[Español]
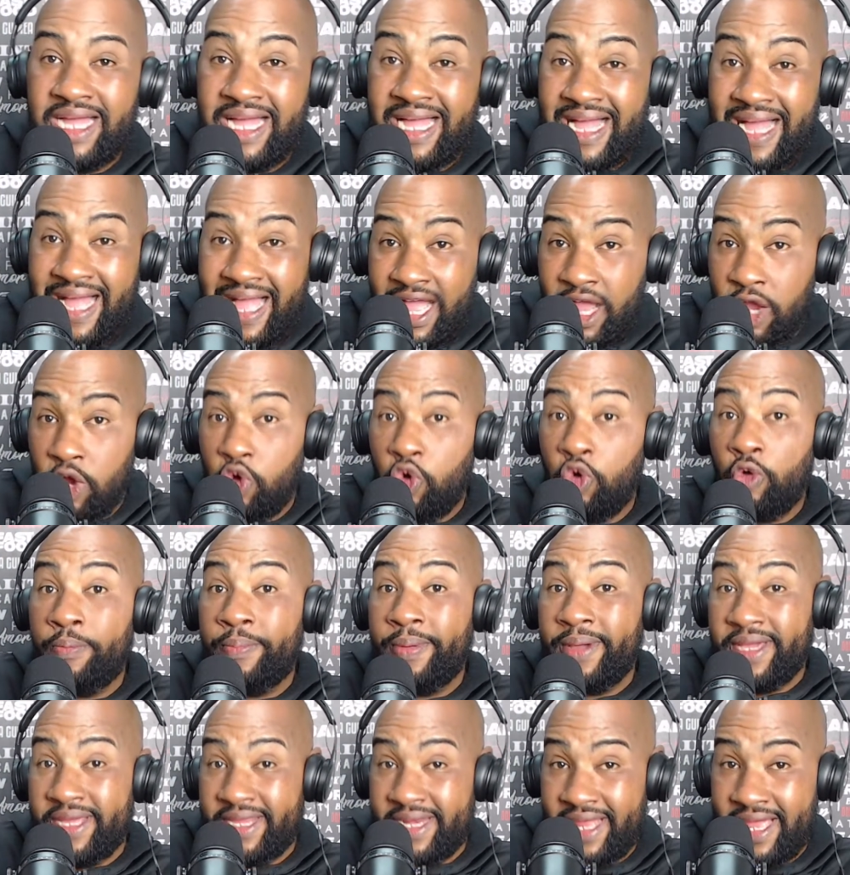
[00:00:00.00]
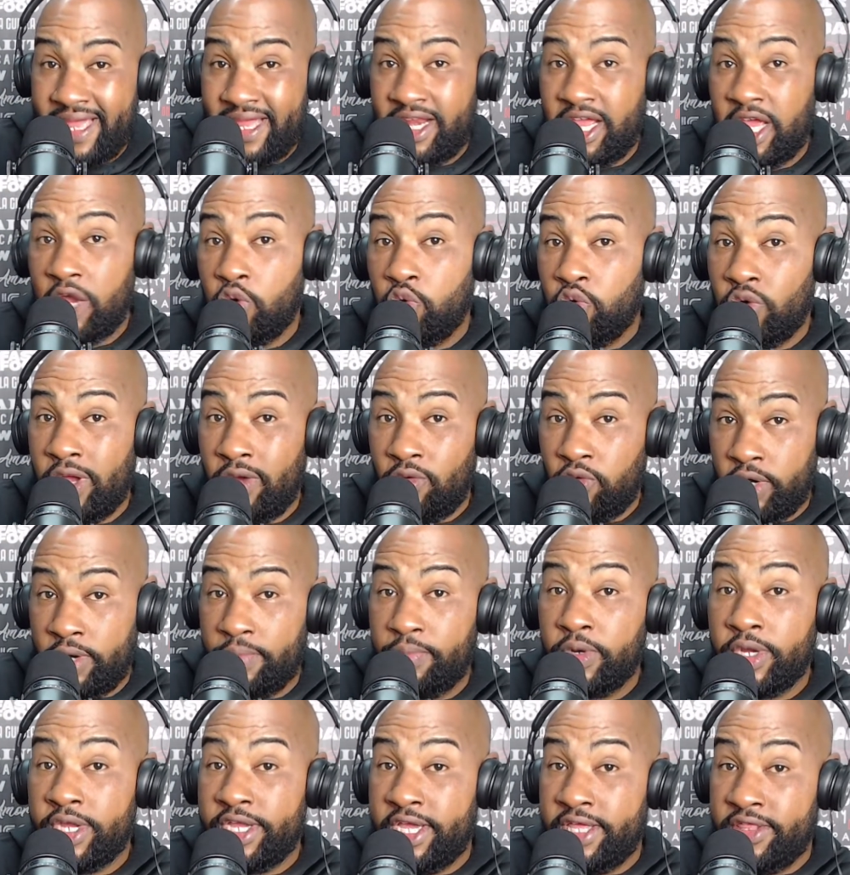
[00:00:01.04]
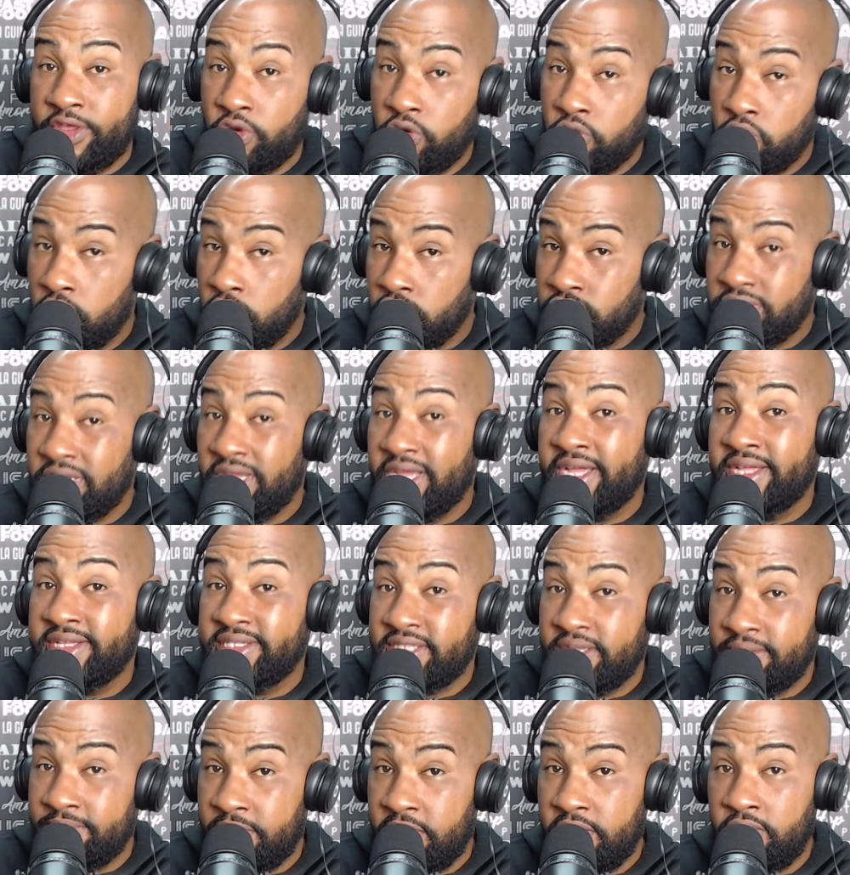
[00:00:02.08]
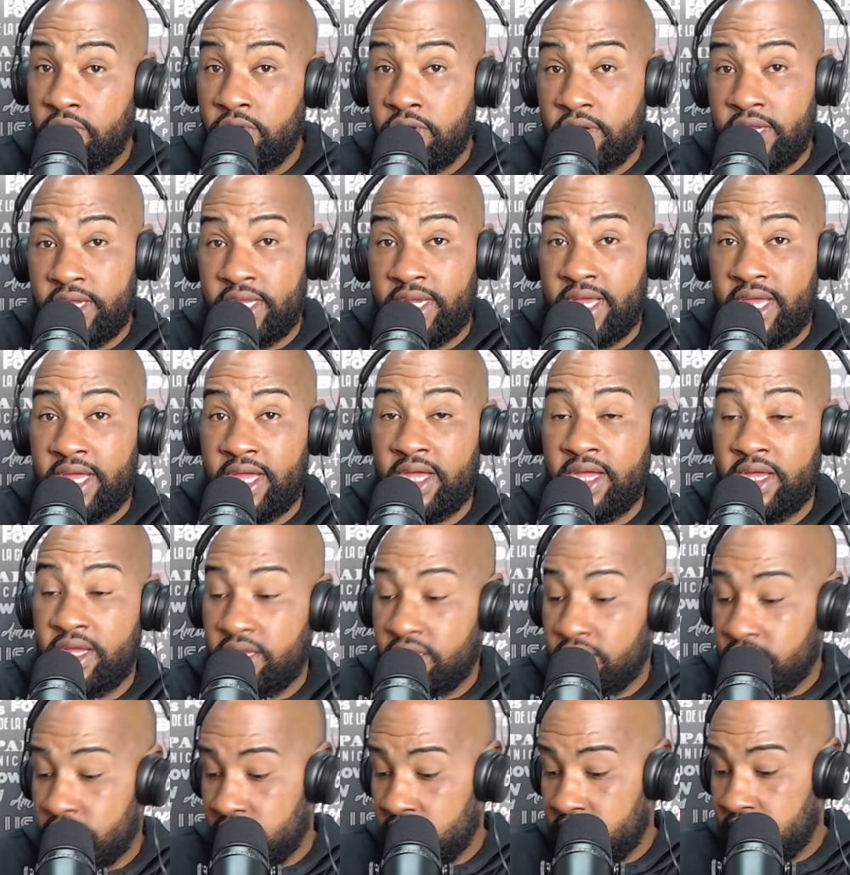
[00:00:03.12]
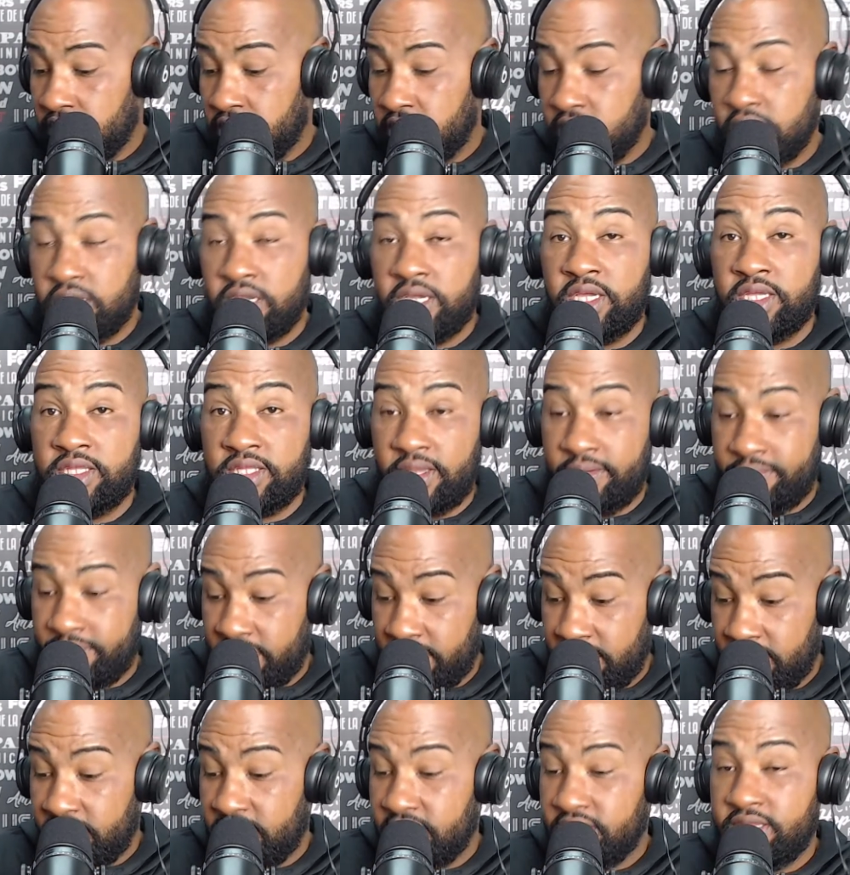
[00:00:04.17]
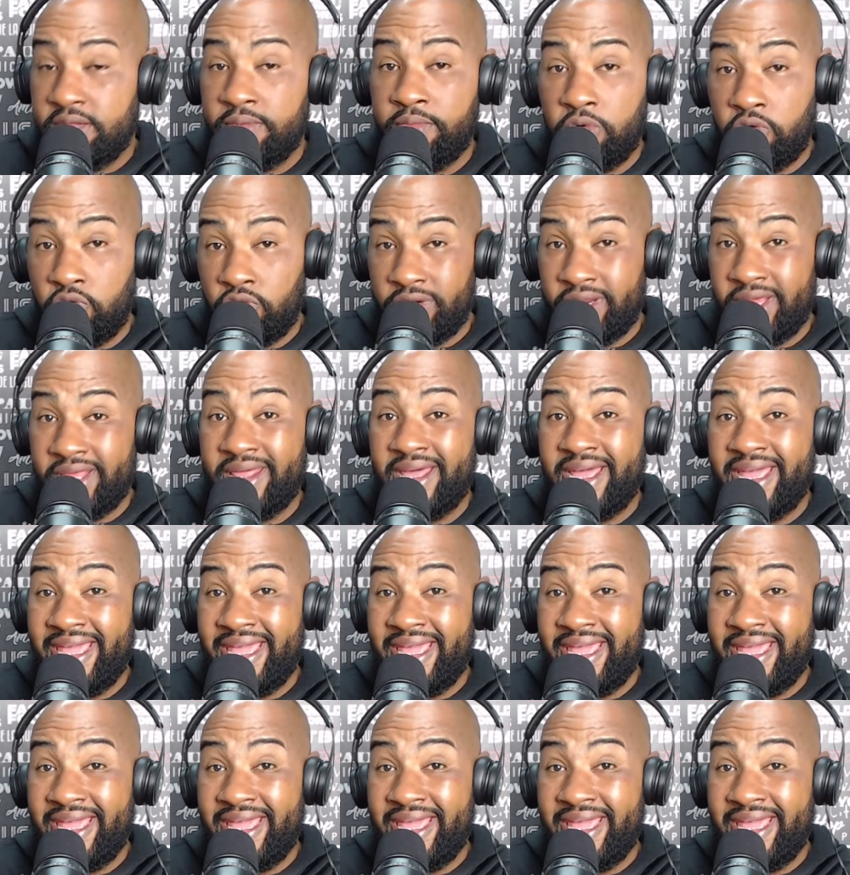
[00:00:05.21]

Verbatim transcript: a cooperar, a colaborar, porque ella dijo cosas en ese en vivo que la que también ella está involucrada.